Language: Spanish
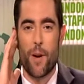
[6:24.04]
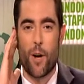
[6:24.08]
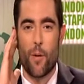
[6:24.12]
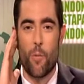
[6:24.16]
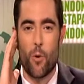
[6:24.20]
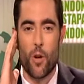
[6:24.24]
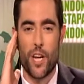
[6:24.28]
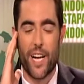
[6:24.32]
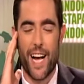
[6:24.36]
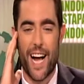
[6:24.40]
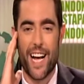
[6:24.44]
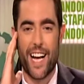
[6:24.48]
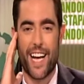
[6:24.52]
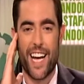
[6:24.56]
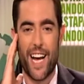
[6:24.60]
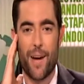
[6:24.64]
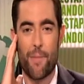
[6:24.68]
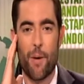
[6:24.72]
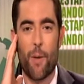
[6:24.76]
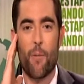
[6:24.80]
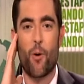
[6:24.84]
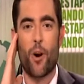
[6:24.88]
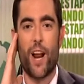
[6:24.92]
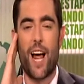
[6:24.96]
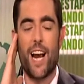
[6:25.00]
me comunican que
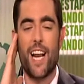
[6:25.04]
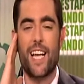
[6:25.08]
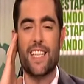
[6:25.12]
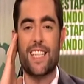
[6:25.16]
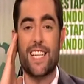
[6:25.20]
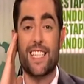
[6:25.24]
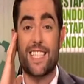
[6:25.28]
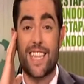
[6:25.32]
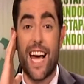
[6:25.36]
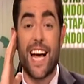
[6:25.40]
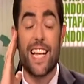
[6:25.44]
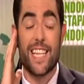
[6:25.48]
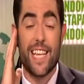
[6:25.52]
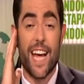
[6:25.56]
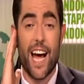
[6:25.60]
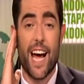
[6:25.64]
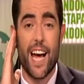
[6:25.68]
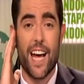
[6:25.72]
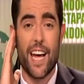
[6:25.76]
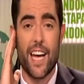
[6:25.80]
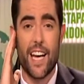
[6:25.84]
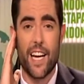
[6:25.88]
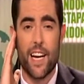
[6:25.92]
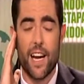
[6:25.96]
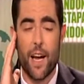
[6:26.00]
Evo Morales está
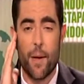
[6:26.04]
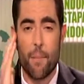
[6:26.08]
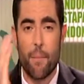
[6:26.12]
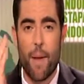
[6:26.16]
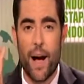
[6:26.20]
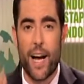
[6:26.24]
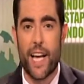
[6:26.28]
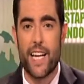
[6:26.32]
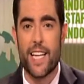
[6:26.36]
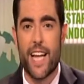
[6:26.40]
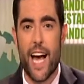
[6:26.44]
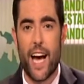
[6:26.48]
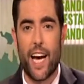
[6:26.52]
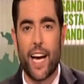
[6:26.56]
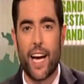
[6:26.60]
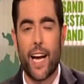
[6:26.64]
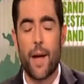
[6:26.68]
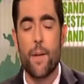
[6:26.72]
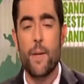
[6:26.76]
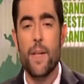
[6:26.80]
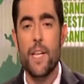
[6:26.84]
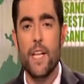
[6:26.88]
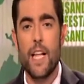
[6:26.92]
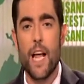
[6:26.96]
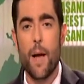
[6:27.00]
ya en
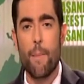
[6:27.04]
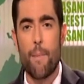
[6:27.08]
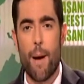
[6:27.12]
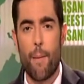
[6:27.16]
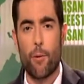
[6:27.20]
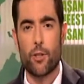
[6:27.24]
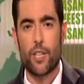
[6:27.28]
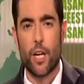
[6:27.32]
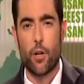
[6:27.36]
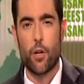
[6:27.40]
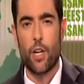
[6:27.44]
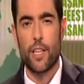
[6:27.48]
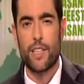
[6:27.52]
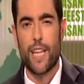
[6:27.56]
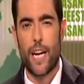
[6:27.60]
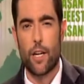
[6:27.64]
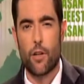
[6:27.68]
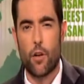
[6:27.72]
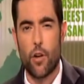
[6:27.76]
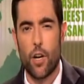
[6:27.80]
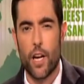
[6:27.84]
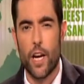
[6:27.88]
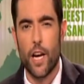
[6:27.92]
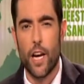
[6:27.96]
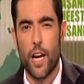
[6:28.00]
maquillaje. Vamos a conectar
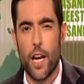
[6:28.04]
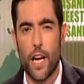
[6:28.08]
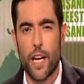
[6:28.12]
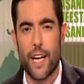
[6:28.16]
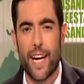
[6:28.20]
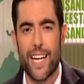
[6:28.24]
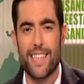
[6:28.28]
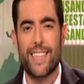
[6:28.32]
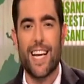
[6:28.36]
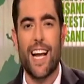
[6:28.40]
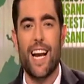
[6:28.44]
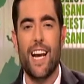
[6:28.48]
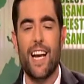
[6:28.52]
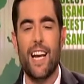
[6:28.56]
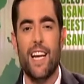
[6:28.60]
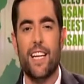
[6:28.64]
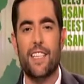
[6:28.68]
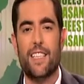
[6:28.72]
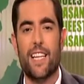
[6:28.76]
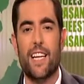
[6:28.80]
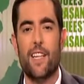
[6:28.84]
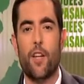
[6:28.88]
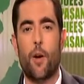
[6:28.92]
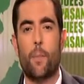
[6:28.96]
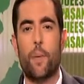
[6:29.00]
con él. ¿Qué
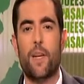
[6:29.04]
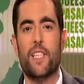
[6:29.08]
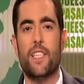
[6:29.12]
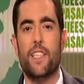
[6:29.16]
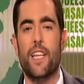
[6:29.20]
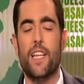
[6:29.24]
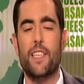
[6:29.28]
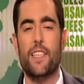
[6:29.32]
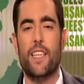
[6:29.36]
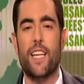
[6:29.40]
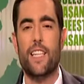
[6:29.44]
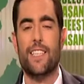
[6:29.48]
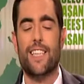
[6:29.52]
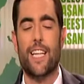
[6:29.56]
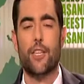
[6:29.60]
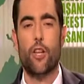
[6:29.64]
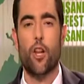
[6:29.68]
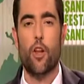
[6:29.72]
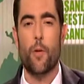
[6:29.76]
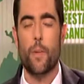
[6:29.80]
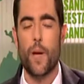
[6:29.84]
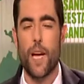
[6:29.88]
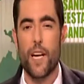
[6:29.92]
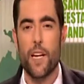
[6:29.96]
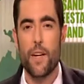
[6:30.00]
tal, señor presidente? ¿Está
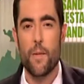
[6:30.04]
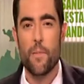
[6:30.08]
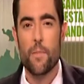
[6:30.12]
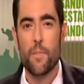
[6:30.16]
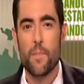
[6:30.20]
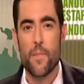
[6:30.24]
todo bien?